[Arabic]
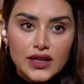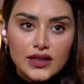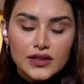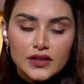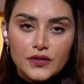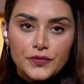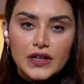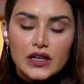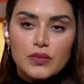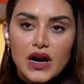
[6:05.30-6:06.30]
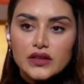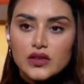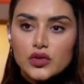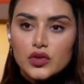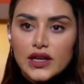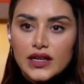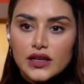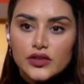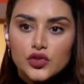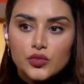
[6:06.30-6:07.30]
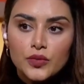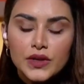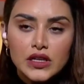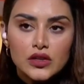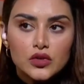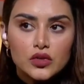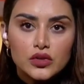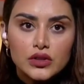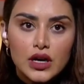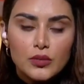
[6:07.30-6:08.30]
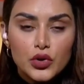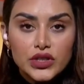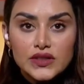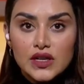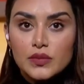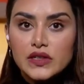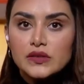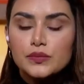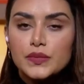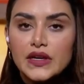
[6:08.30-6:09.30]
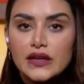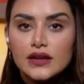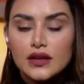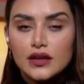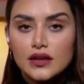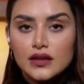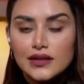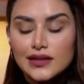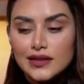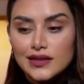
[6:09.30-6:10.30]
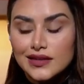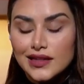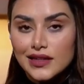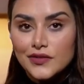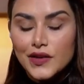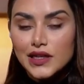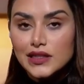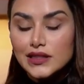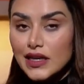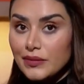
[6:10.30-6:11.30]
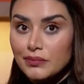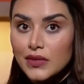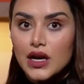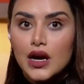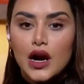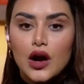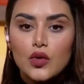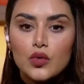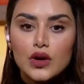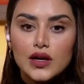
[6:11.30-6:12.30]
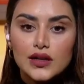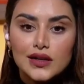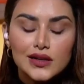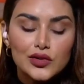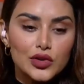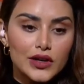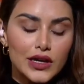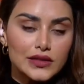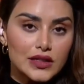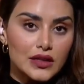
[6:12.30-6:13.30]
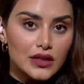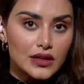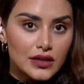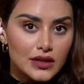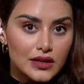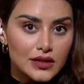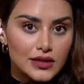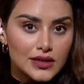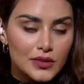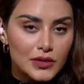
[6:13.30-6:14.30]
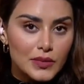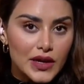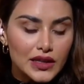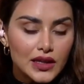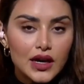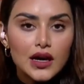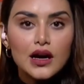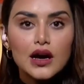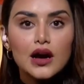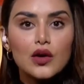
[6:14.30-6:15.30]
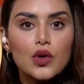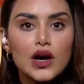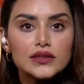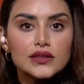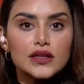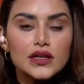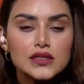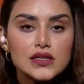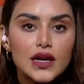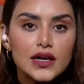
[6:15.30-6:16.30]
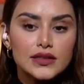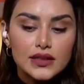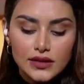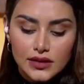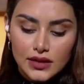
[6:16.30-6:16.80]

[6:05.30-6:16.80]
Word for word: ايضا في البعض يقول لك انه ممكن يكون مرتبط ب آه، آه، يعني فقر الدم او الكريات الدم البيضاء او حتى نقص الحديد